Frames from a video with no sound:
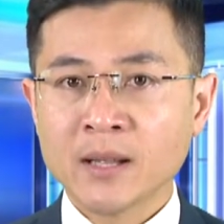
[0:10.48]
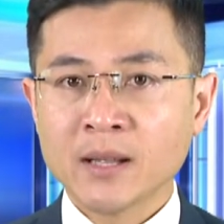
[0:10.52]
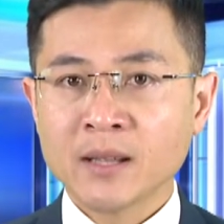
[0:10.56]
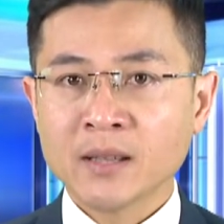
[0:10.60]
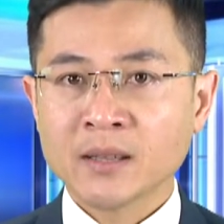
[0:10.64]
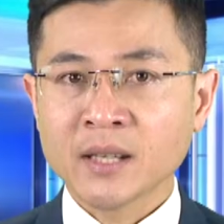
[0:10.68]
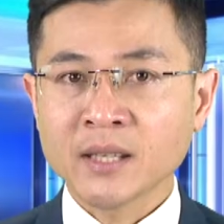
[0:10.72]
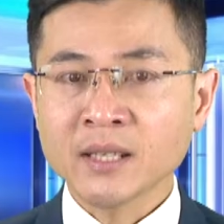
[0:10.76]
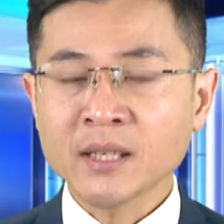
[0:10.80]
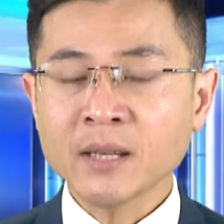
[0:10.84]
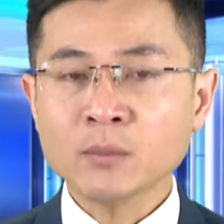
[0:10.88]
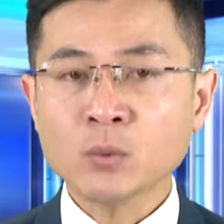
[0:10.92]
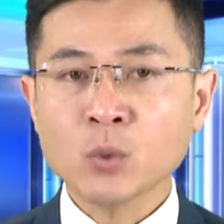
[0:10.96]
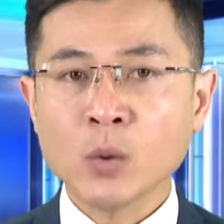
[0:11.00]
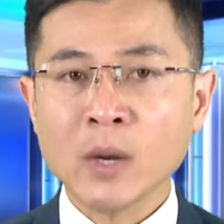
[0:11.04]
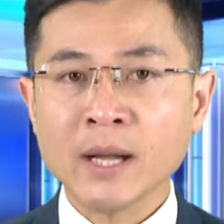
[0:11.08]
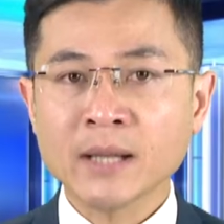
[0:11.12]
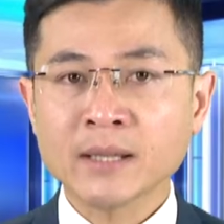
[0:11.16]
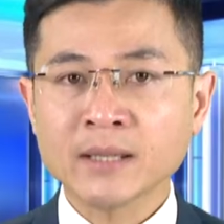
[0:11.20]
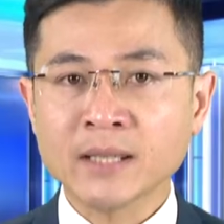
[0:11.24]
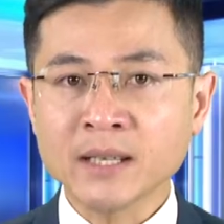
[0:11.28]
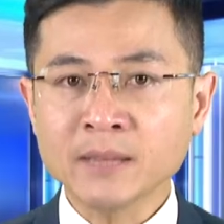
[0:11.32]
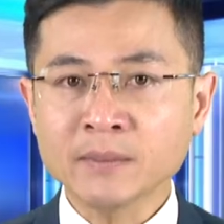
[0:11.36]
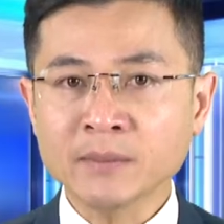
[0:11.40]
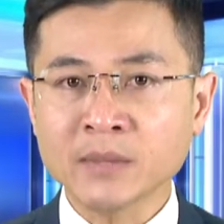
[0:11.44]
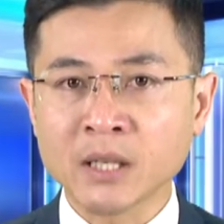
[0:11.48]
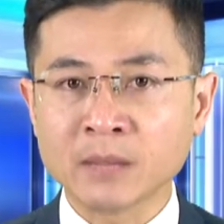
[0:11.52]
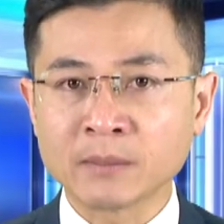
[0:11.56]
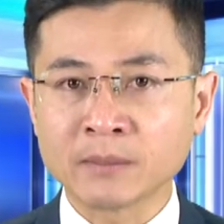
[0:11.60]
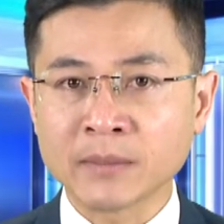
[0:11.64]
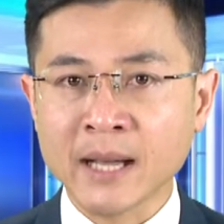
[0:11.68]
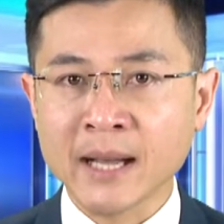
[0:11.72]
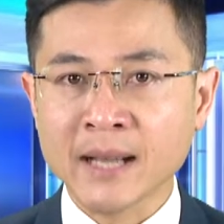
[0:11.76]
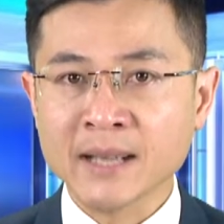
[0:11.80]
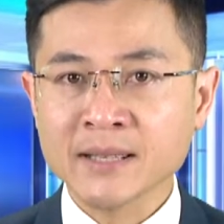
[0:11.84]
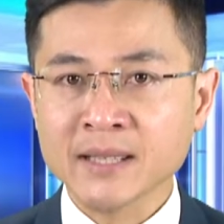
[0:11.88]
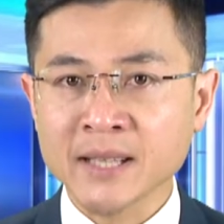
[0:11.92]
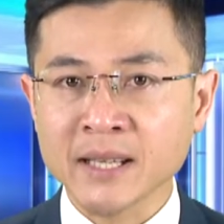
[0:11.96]
Những năm qua, tỉnh Lâm Đồng
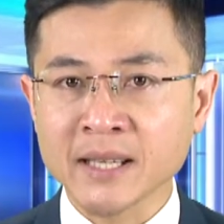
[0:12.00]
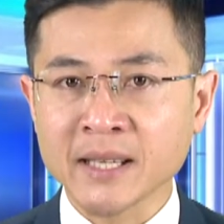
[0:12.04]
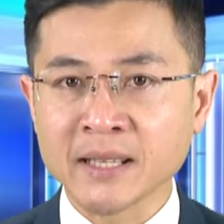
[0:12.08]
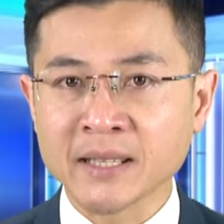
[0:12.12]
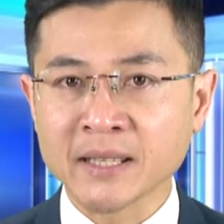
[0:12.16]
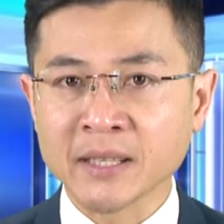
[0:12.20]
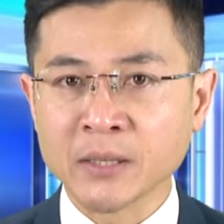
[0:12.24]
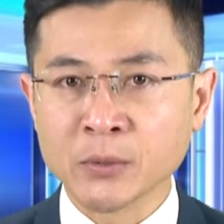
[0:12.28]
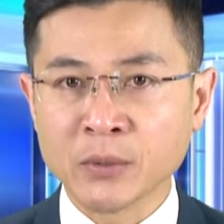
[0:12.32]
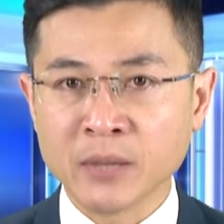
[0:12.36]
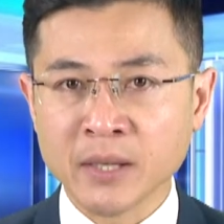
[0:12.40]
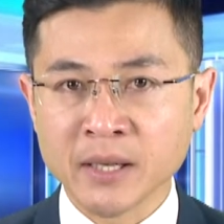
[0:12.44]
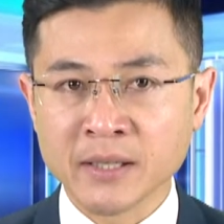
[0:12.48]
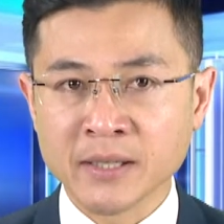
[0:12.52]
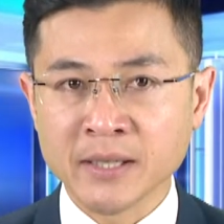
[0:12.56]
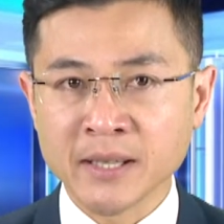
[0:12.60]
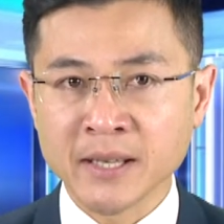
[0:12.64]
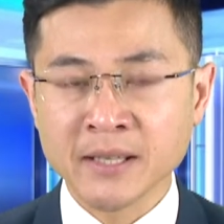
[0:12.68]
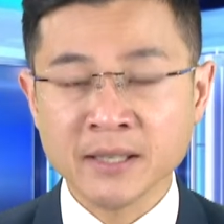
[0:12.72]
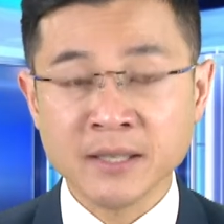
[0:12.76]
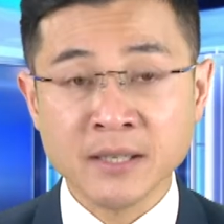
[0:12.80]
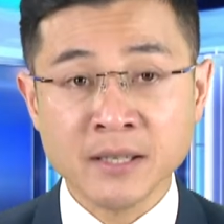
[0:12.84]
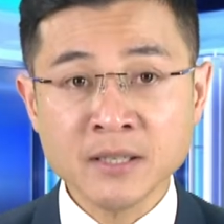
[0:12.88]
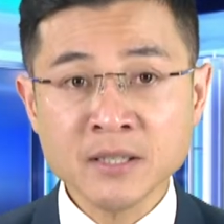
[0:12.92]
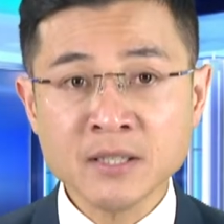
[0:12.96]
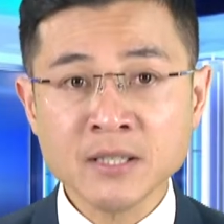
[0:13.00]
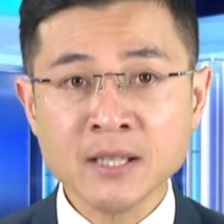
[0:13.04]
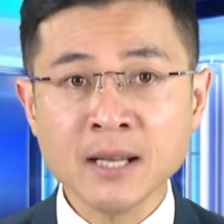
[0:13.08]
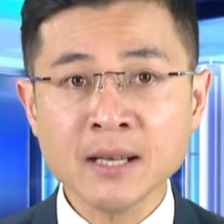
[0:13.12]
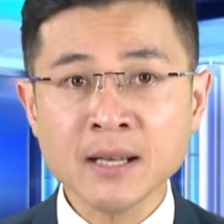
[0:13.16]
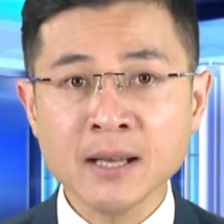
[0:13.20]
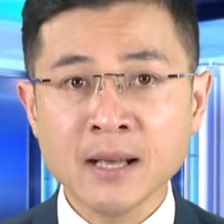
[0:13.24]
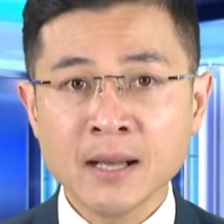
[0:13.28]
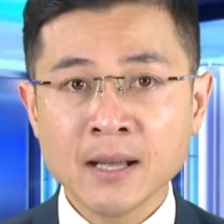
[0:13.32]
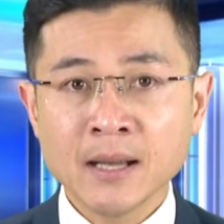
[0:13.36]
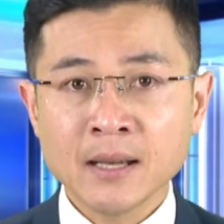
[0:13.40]
đã xây dựng nhiều cơ chế chính sách,